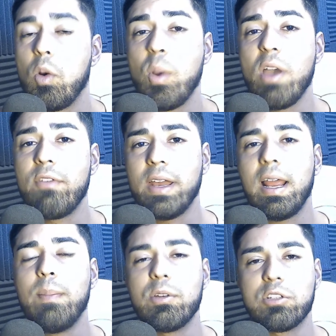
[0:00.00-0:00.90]
puedes ver, el
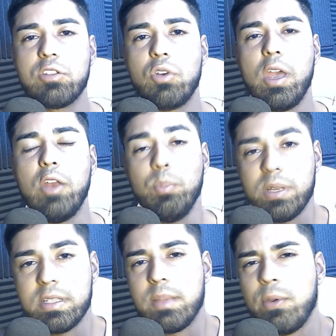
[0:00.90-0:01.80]
proceso en un
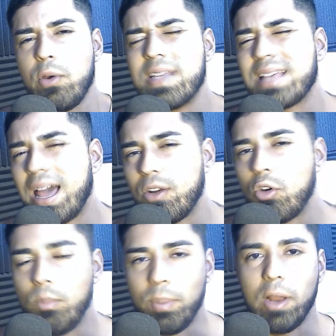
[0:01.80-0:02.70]
principio es algo
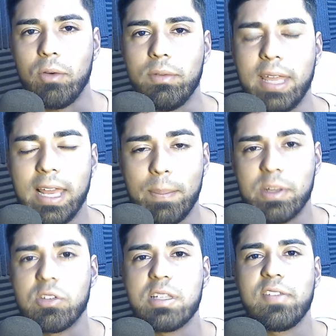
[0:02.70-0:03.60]
complejo, de que las
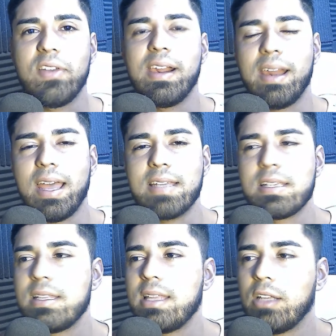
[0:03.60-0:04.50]
personas se vean reacias a
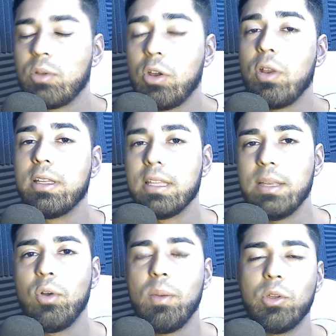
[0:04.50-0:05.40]
interactuar con este
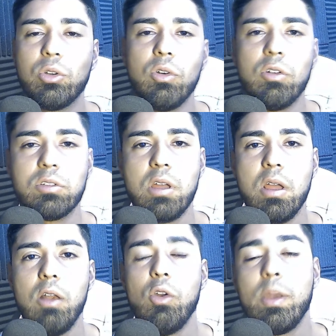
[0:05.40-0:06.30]
tipo de protocolos.
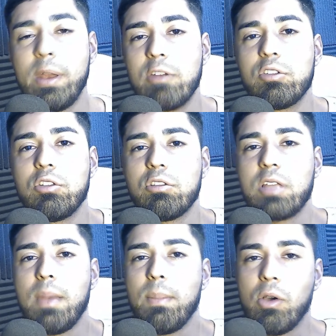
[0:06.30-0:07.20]
Lo que para nosotros
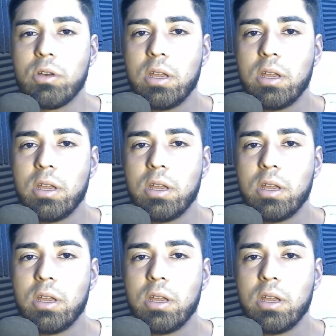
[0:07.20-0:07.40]
es mejor